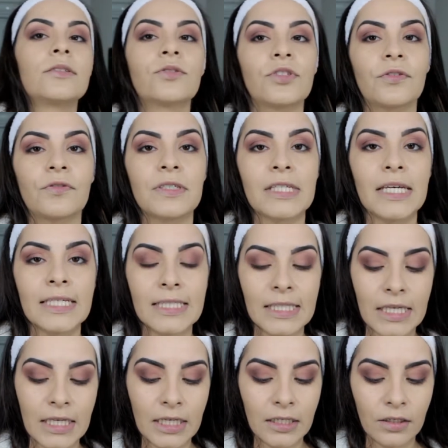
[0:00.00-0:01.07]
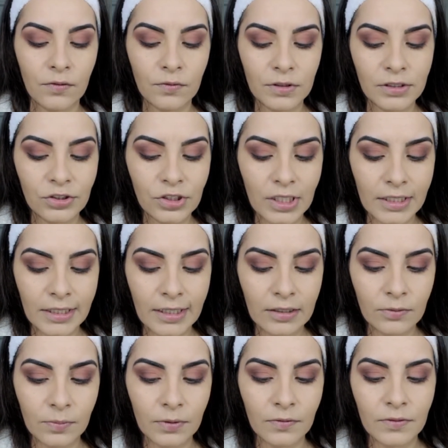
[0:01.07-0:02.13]
Eu já fiz a resenha aqui, vou deixar
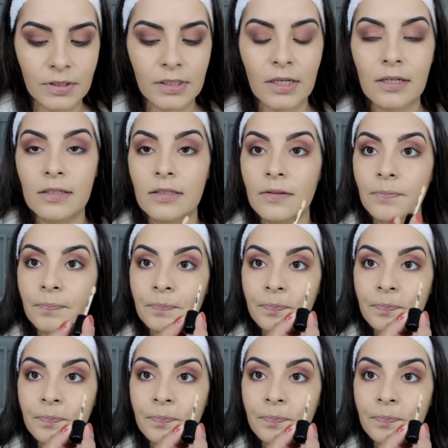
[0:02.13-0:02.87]
linkado pra vocês.